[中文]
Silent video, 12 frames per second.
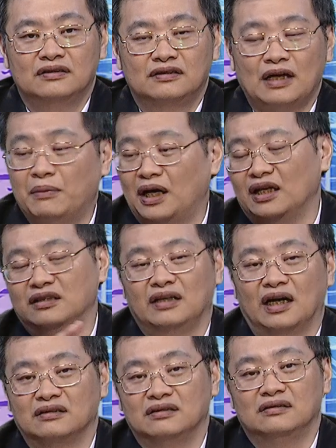上半年这
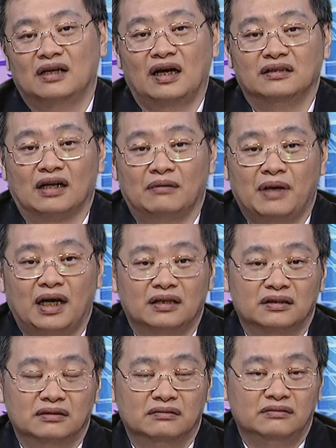样子，他也才卖
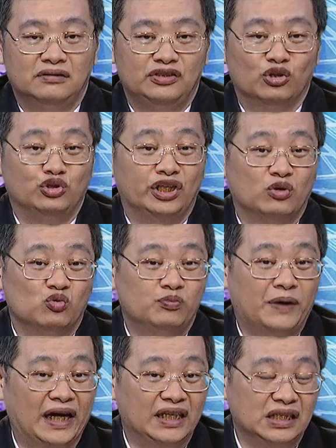了九千五
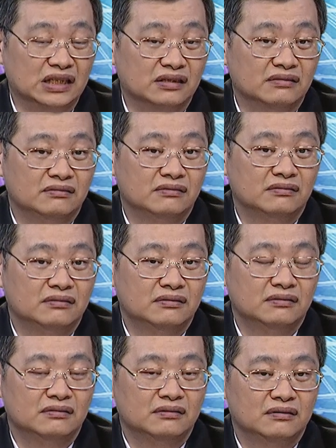百亿，
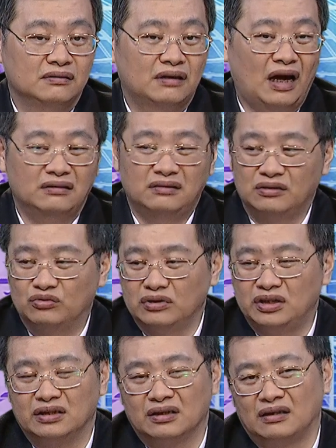他还是很多
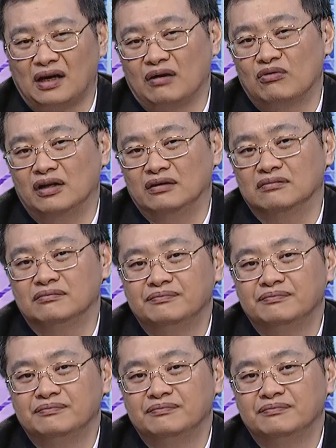钱在台湾。